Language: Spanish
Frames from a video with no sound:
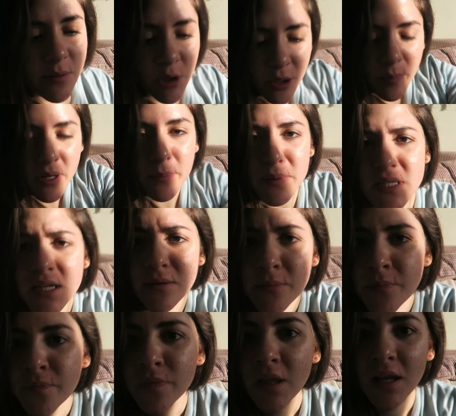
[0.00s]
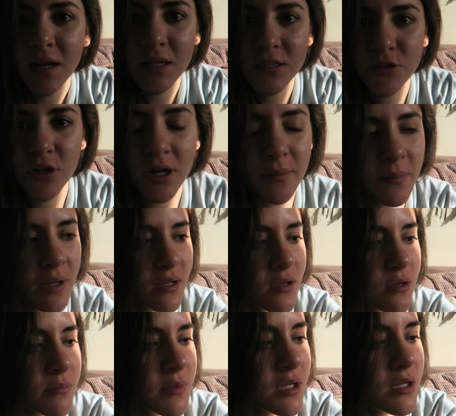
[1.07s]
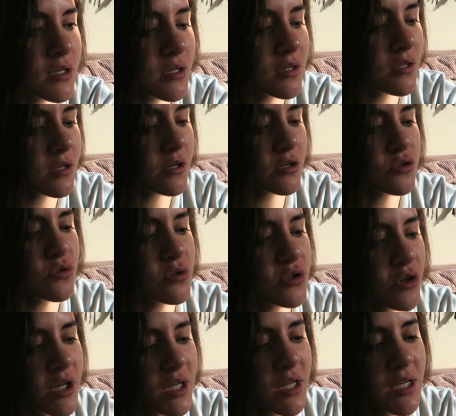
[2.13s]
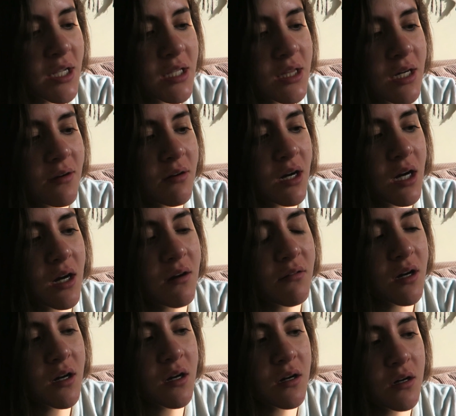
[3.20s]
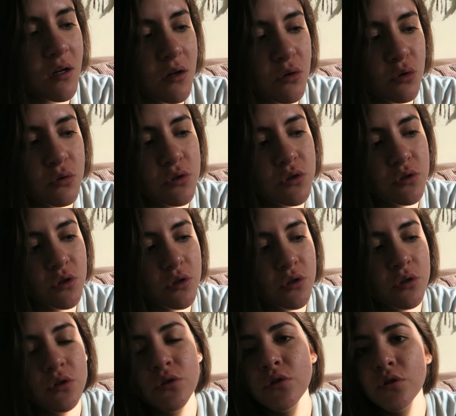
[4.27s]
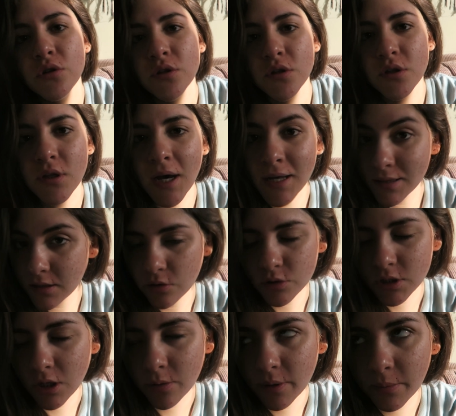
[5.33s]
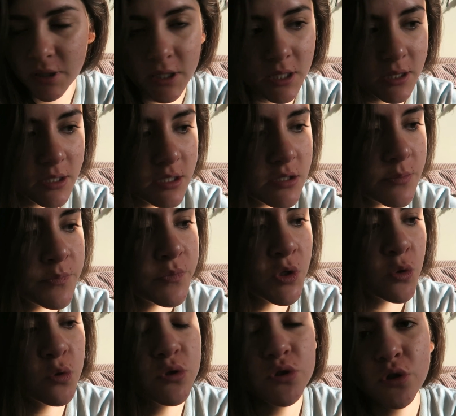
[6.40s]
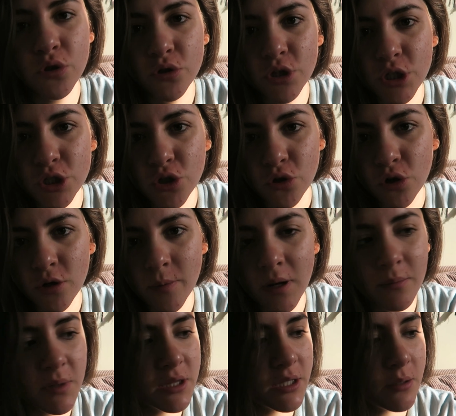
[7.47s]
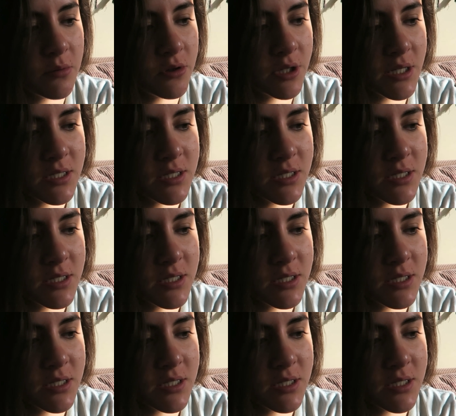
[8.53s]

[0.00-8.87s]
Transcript: Bueno, para empezar, la señora me resultó que ella trabajaba justo antes, o sea, obviamente antes, justo donde yo normalmente voy.